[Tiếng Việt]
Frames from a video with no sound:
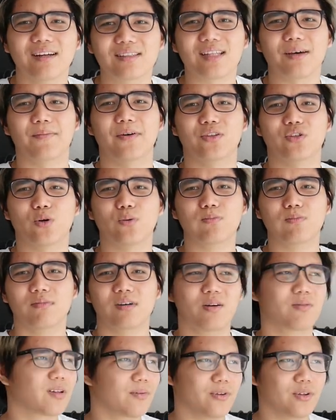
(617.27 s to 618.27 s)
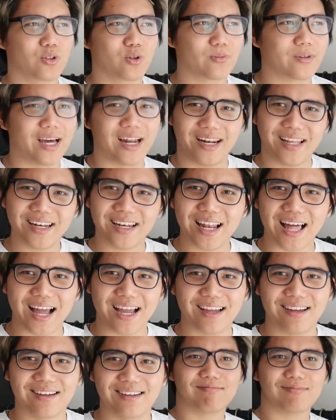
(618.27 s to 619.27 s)
Tập thể dục, không tập thể dục thì ăn ít
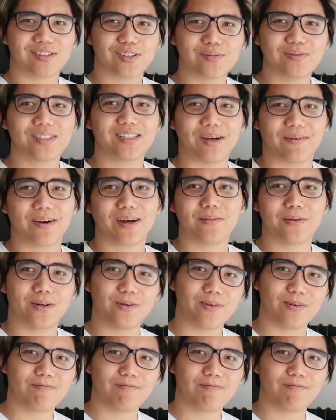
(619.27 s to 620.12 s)
lại, nó cũng sẽ giảm cân mà, đúng